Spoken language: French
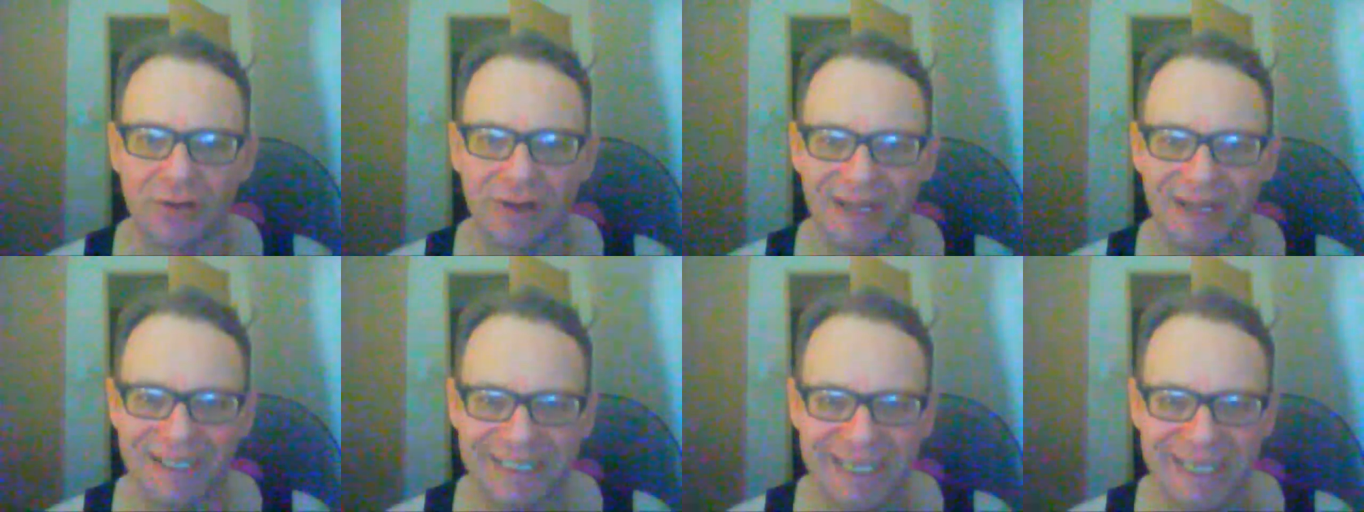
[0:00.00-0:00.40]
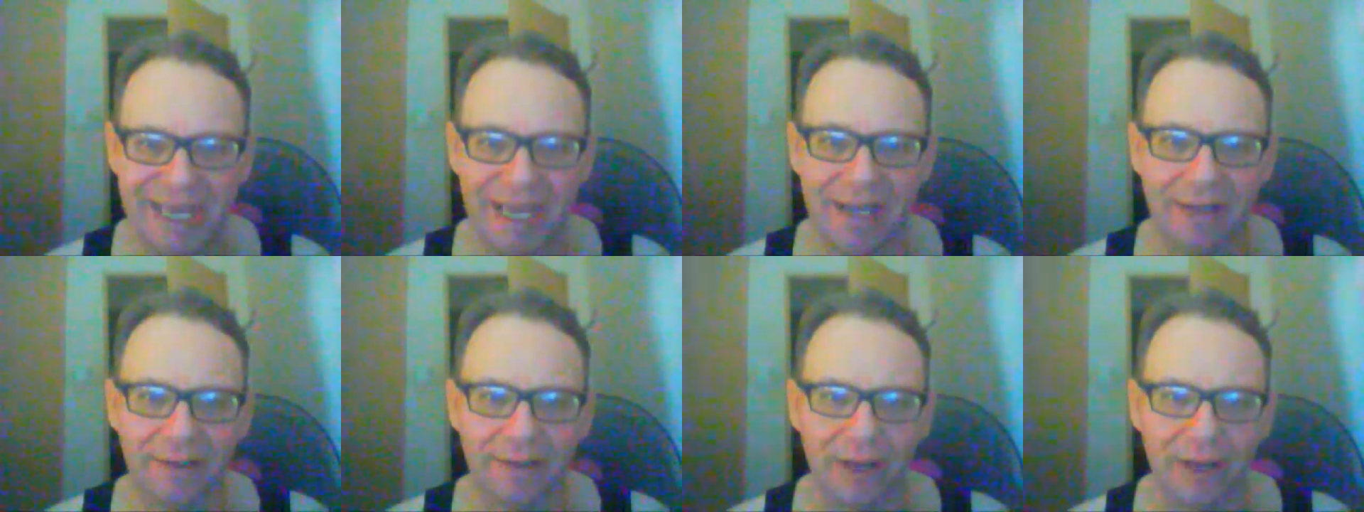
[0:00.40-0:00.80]

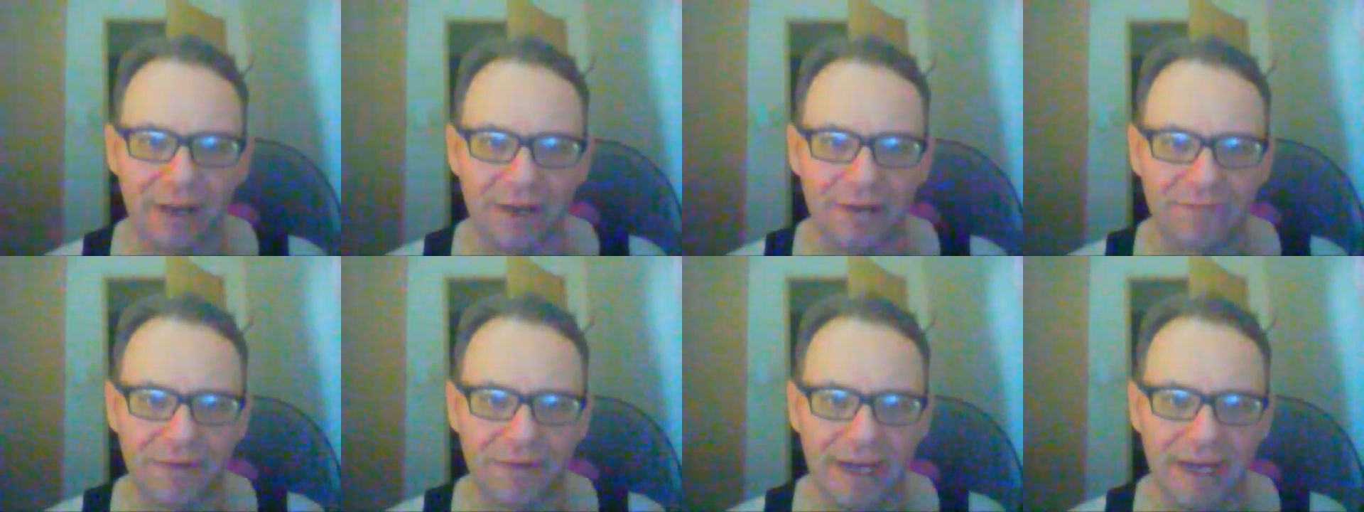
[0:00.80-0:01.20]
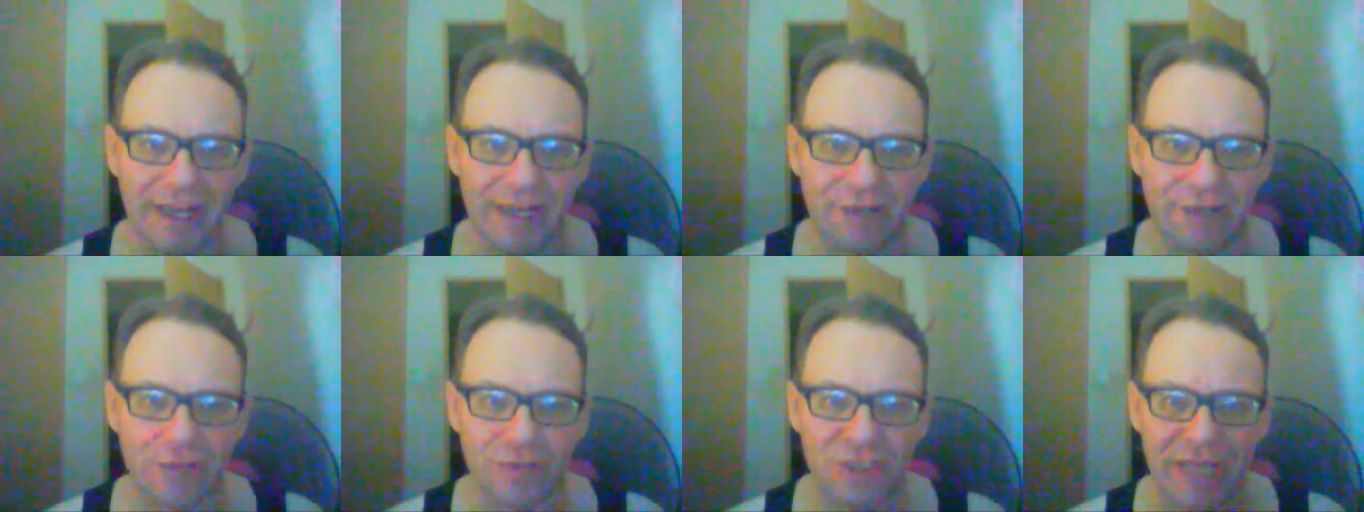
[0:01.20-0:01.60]
gazière dans la
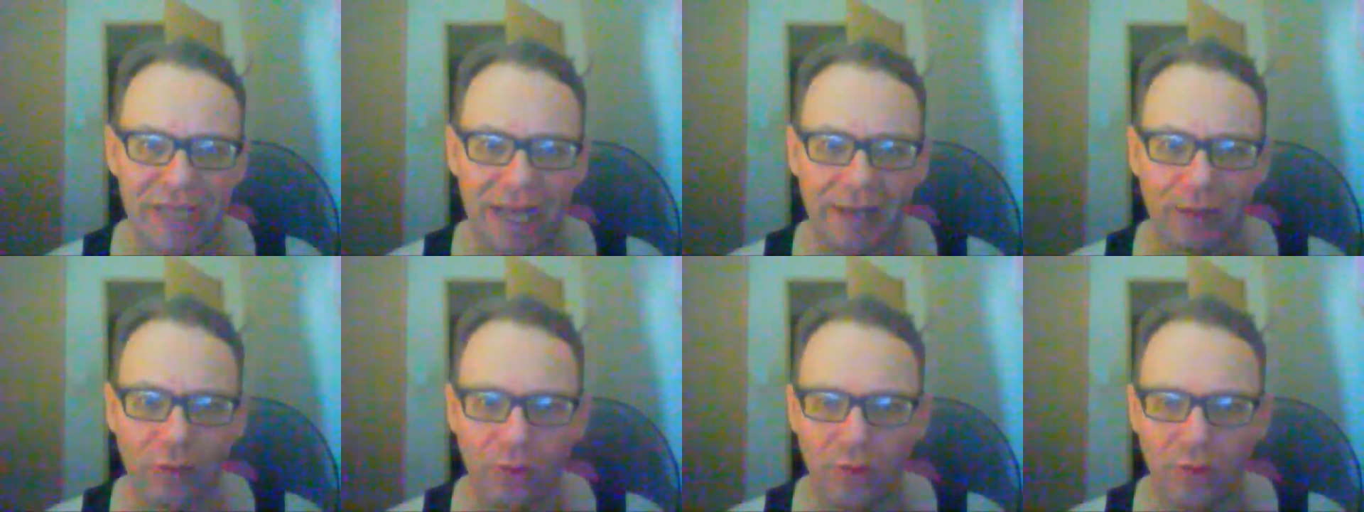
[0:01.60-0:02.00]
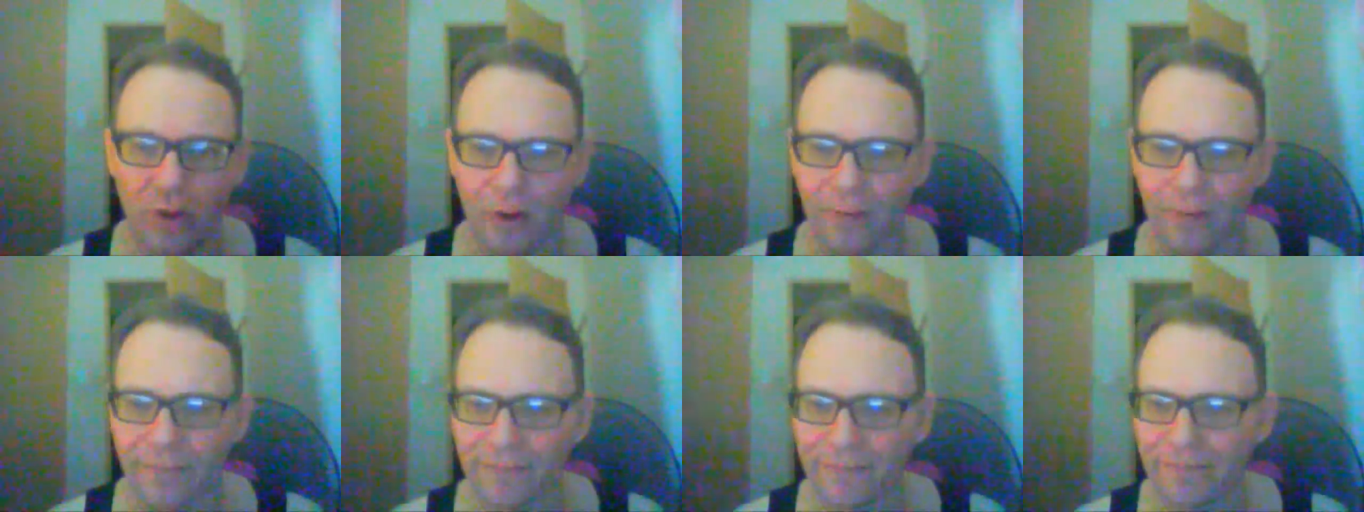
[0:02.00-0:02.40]
vallée du
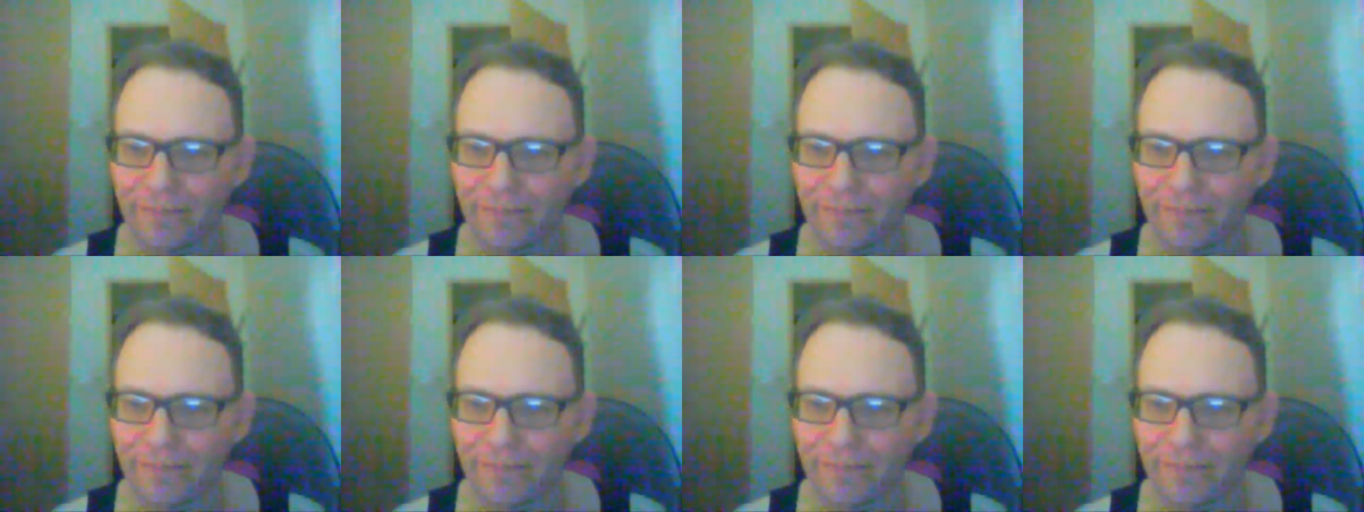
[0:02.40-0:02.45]
Saint-Laurent.